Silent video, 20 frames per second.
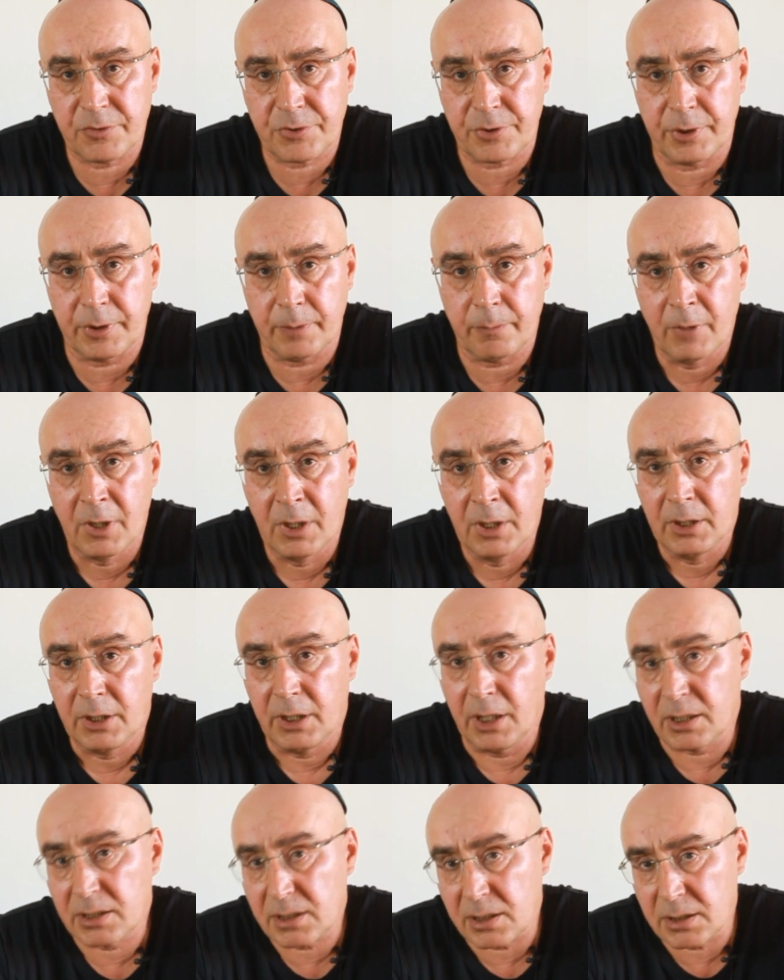движением.
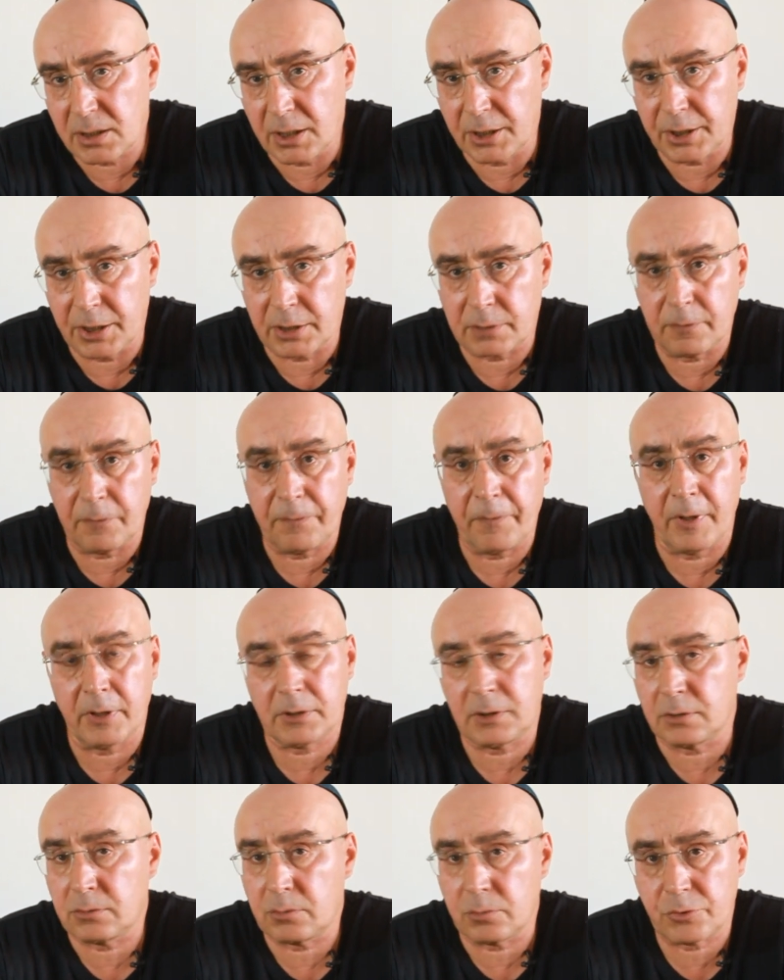И осознание этого
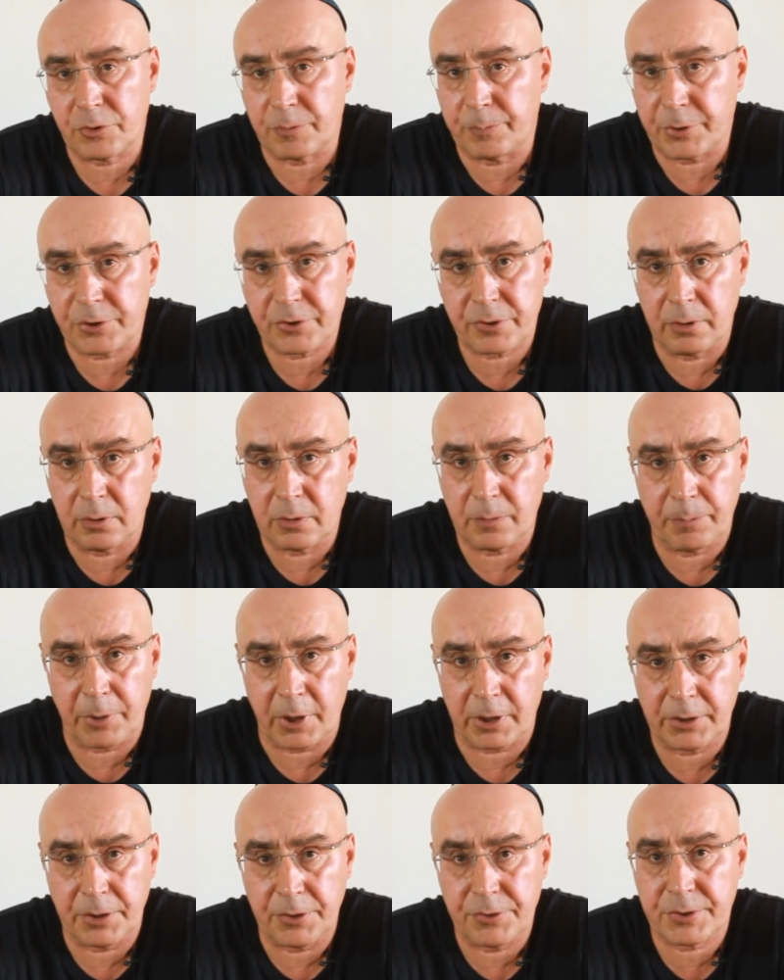факта тут же пришло к
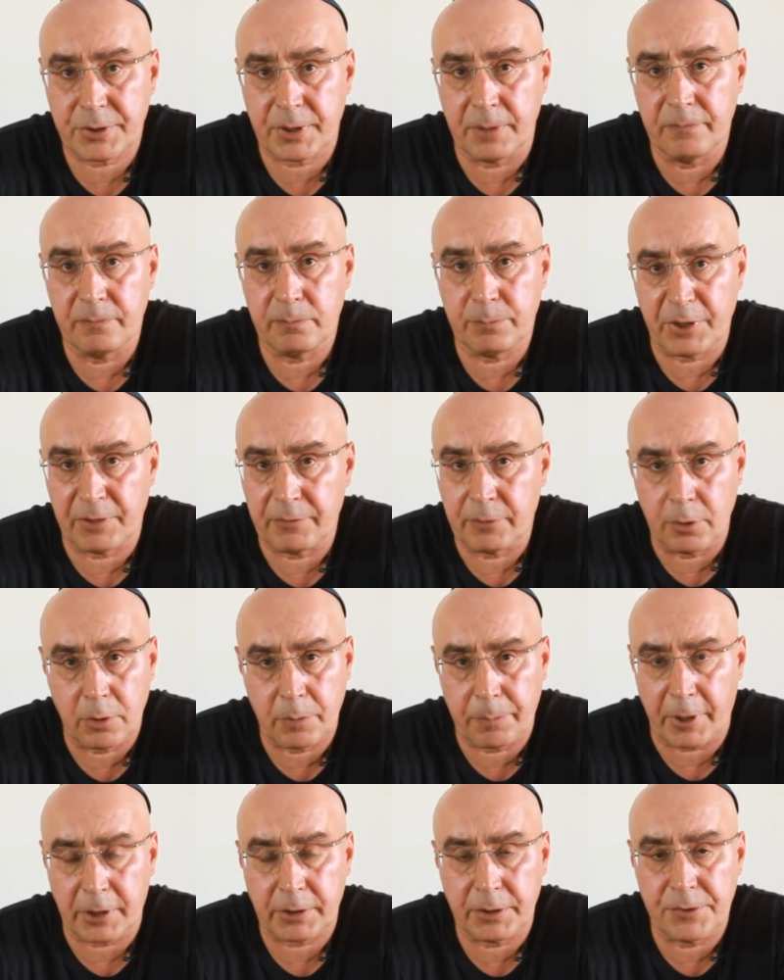практическим, привело
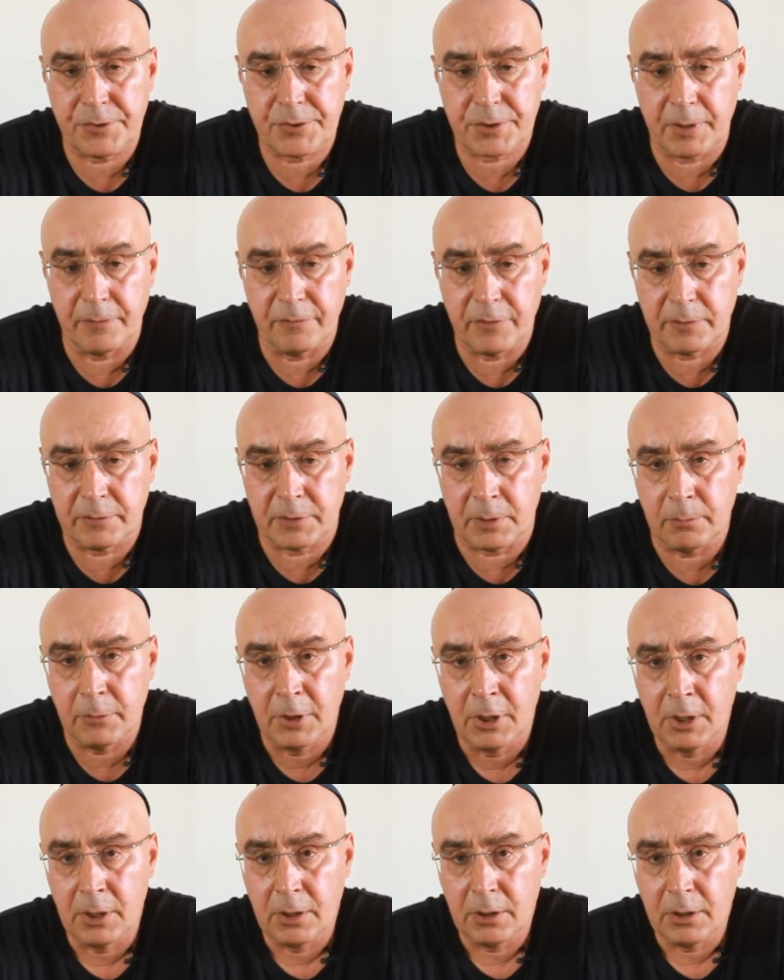к практическим выводам.